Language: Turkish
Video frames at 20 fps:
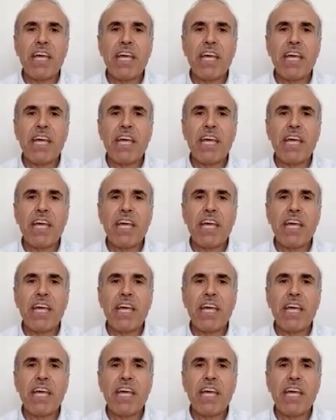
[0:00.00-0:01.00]
E,
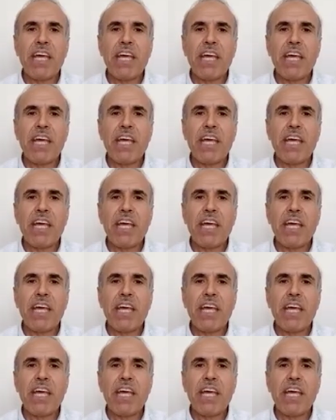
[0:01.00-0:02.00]
diğer
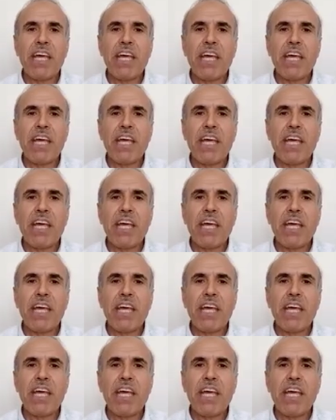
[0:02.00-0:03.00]
taraftan da
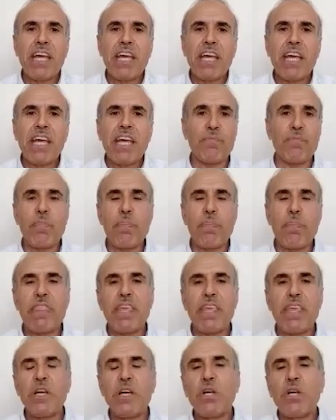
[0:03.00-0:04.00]

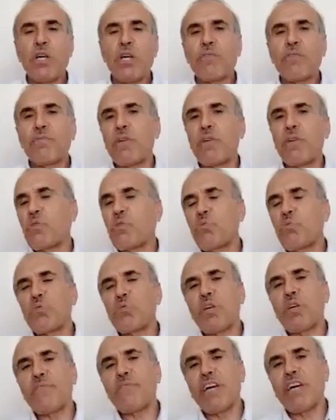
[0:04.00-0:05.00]
Risale-i Nur'daki bir
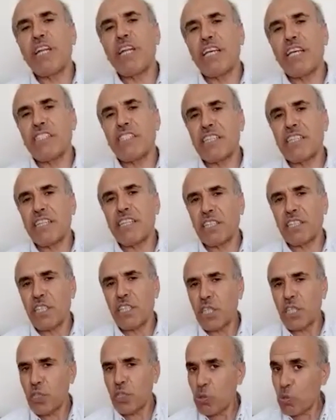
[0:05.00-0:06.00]
kavram üzerine bunu
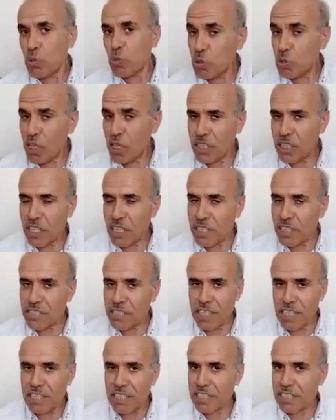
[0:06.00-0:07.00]
konuşalım.
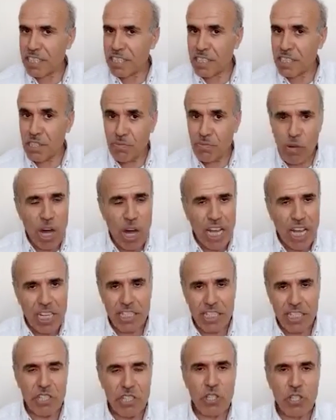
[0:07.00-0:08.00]
Bediüzzaman Hazretleri'nin, Üstad
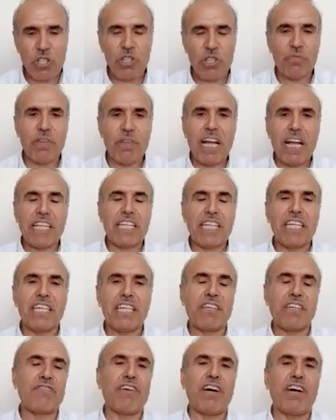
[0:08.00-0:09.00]
Hazretleri'nin bu asır için
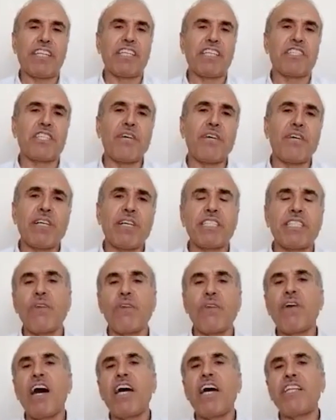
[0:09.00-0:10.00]
belki ifadesi ama
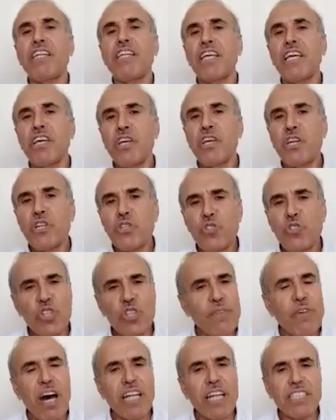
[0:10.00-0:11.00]
zaman
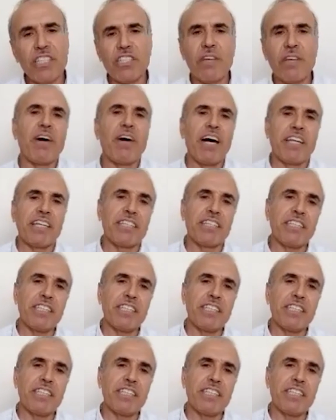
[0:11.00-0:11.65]
cemaat zamanıdır.